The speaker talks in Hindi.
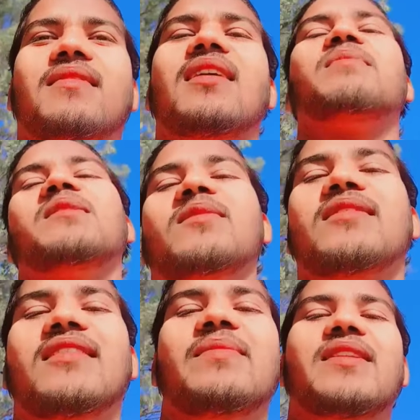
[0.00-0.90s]
काफ़ी दिनों
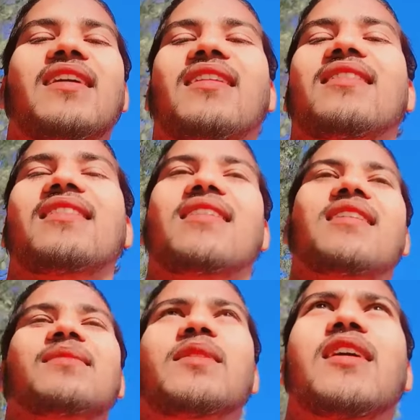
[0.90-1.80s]
से नहीं बना रहा
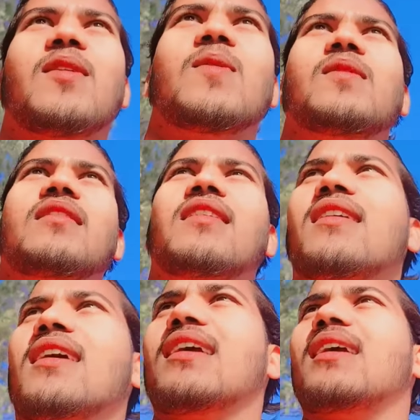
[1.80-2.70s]
था आज बना रहा
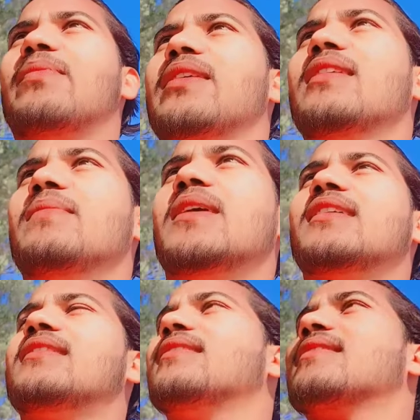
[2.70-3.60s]
हूँ काफ़ी दिन
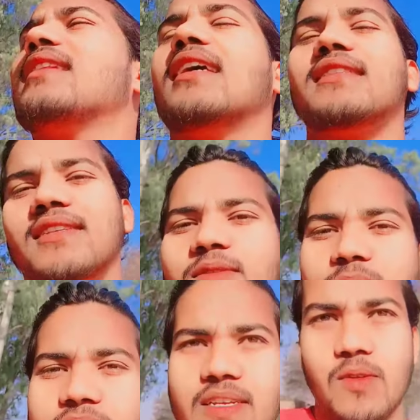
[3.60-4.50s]
बाद ऐसे
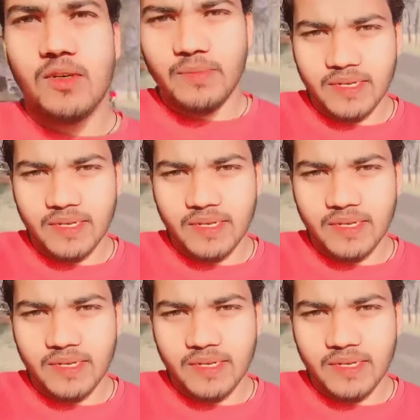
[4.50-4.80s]
घूम रहे हैं रोड